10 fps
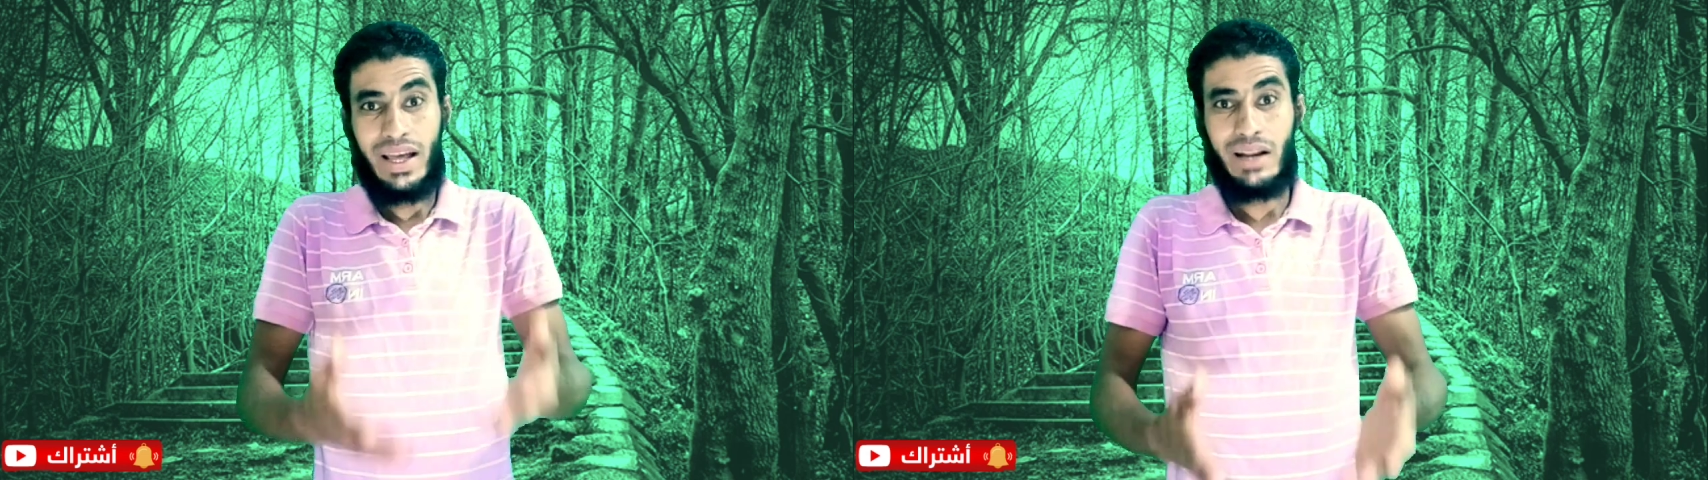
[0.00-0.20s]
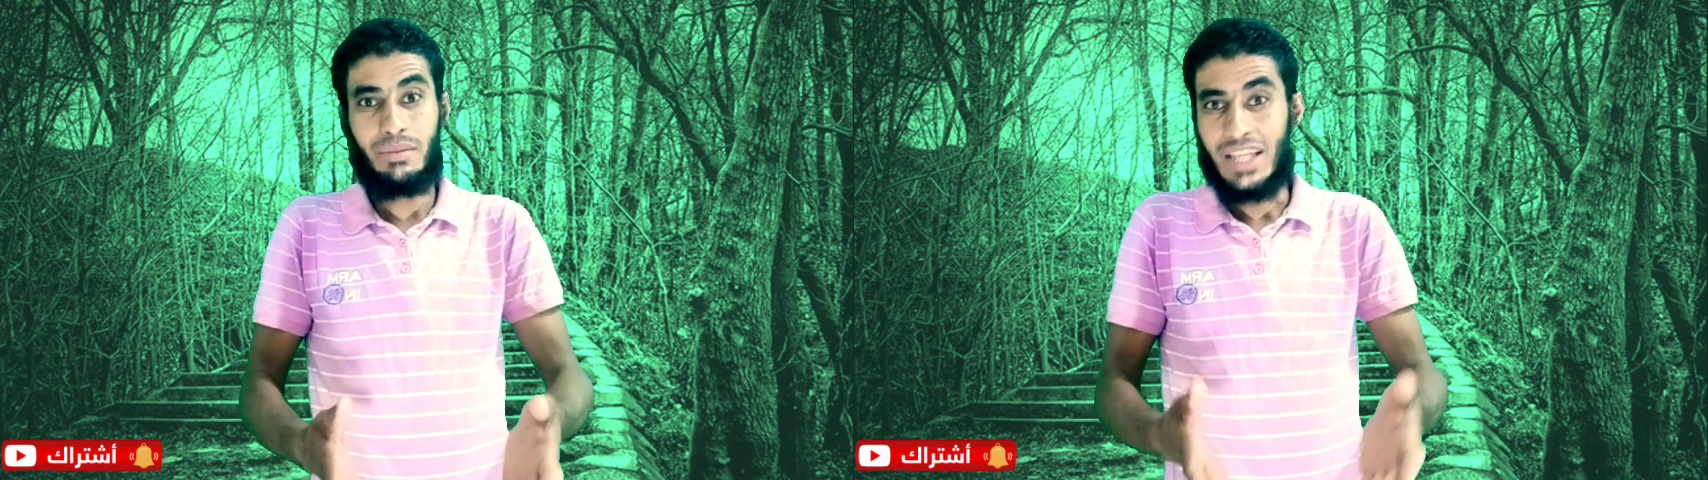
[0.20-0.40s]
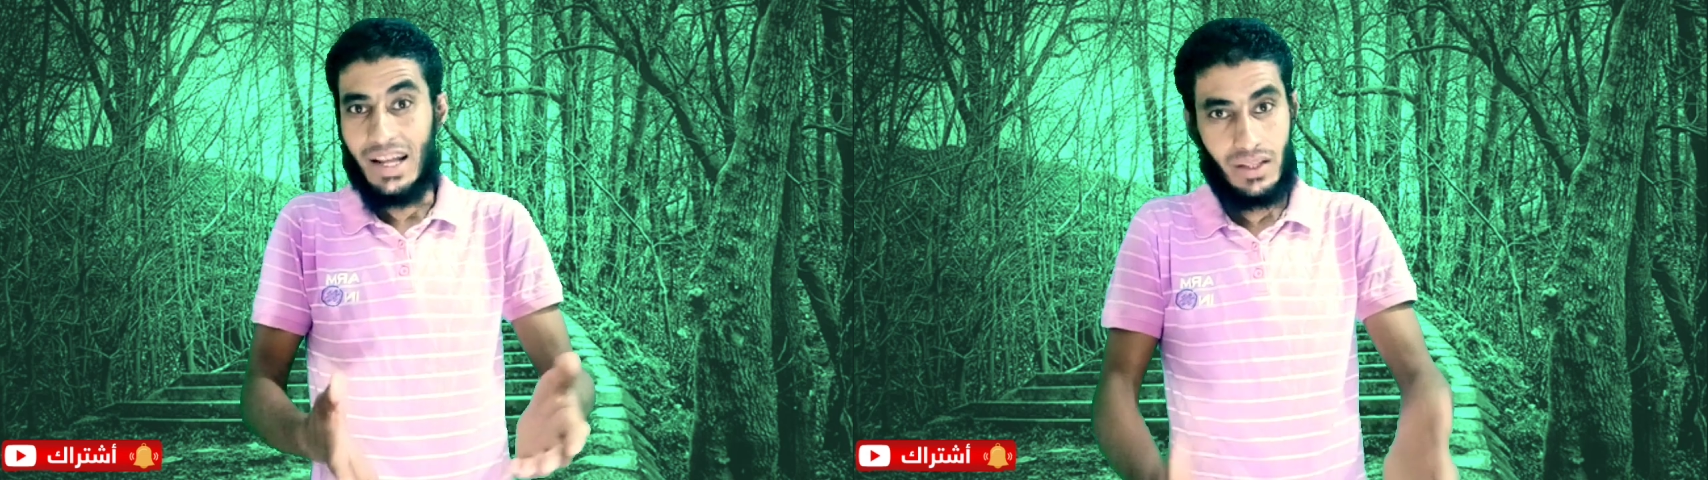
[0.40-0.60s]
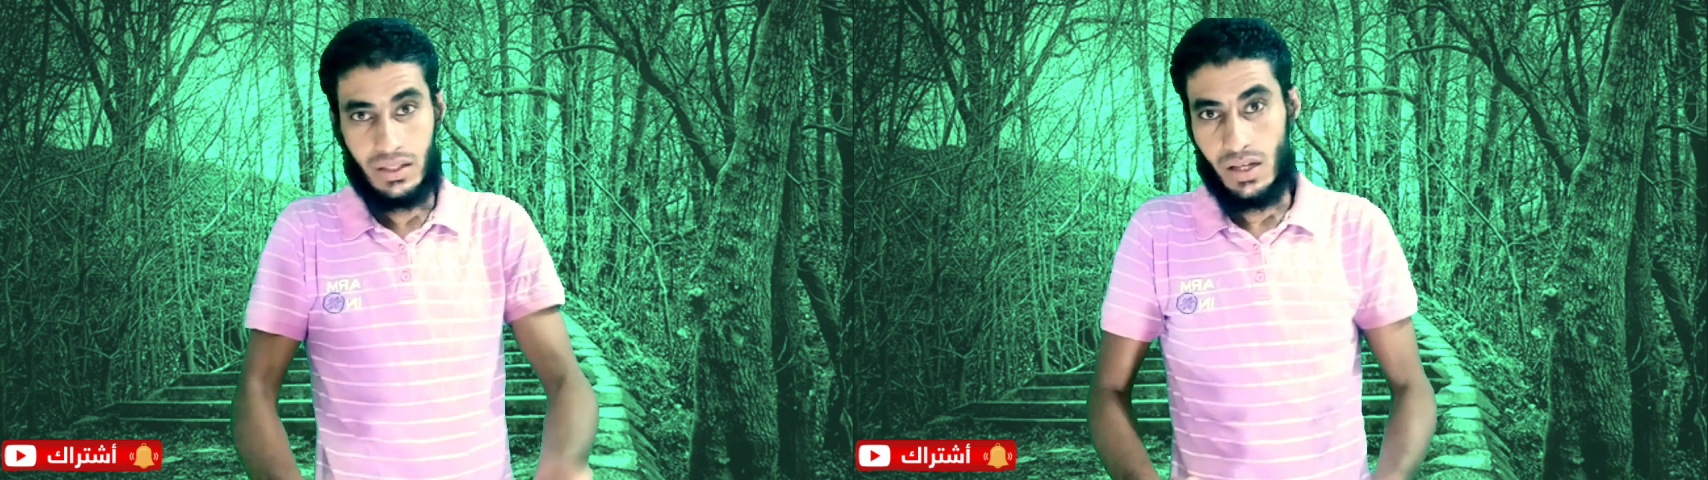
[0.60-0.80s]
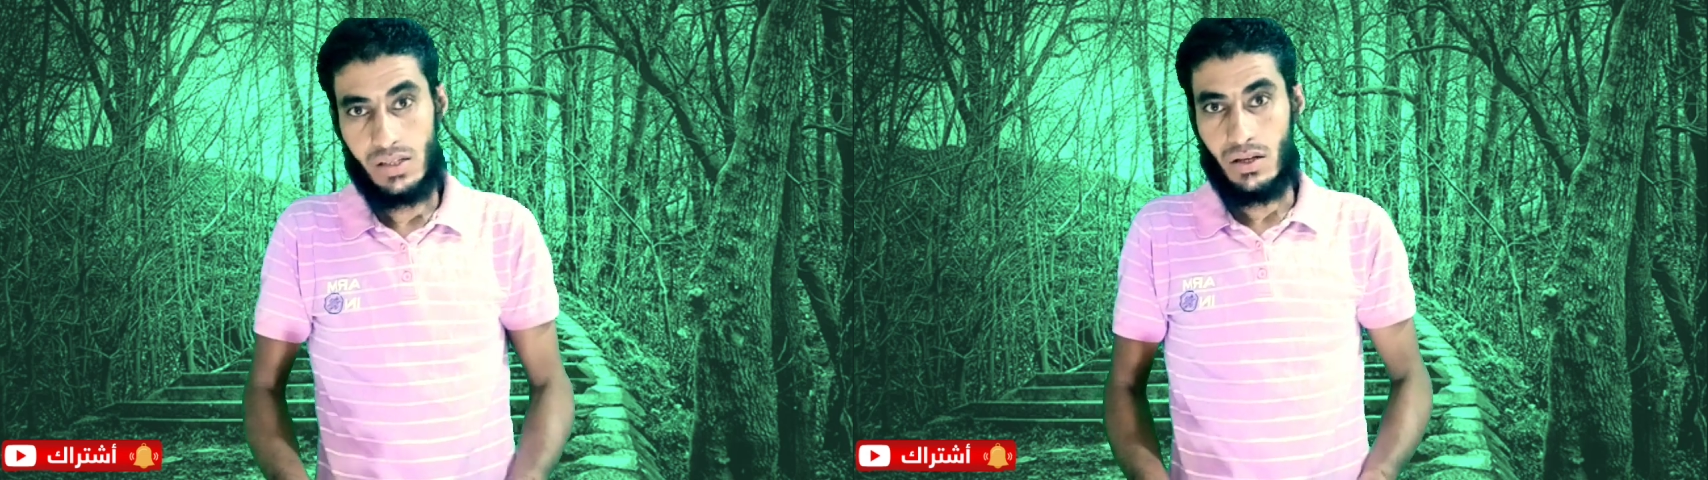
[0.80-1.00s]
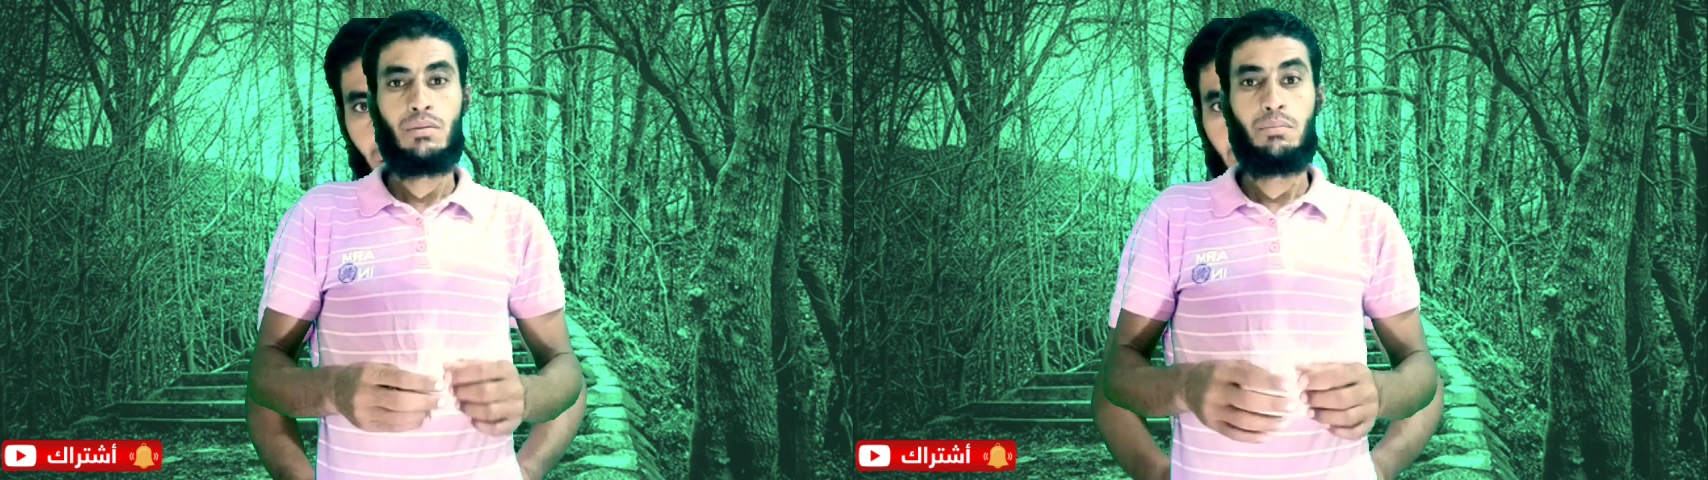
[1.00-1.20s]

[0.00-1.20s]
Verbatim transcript: جريمه قتل تحصل